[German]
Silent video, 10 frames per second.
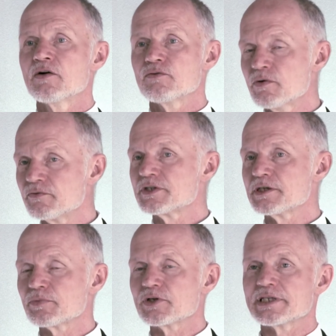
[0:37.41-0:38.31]

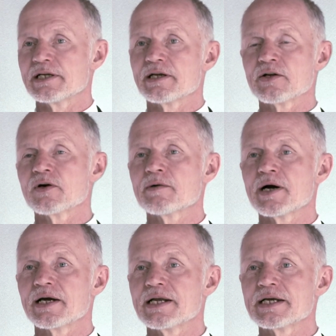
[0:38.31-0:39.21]
50 Prozent
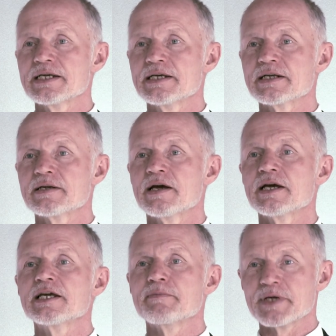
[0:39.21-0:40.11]
erneuerbare Energien
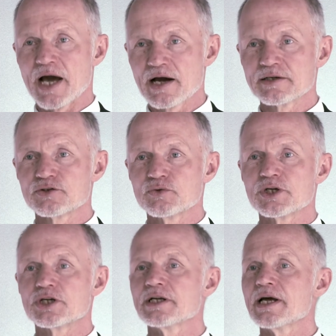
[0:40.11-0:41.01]
im
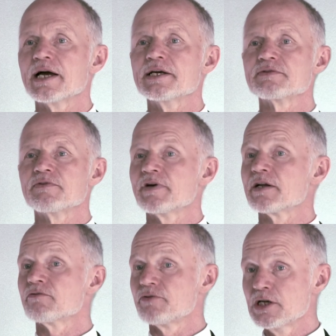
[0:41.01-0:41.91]
Jahresdurchschnitt heißt, wir
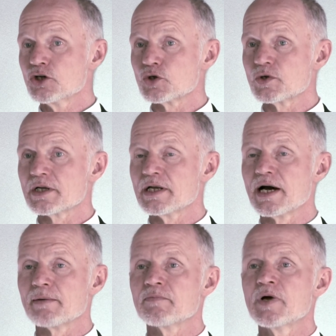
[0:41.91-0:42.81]
werden viele Stunden
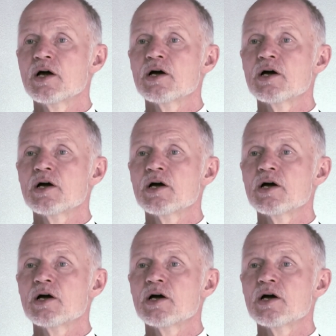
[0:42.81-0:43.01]
haben,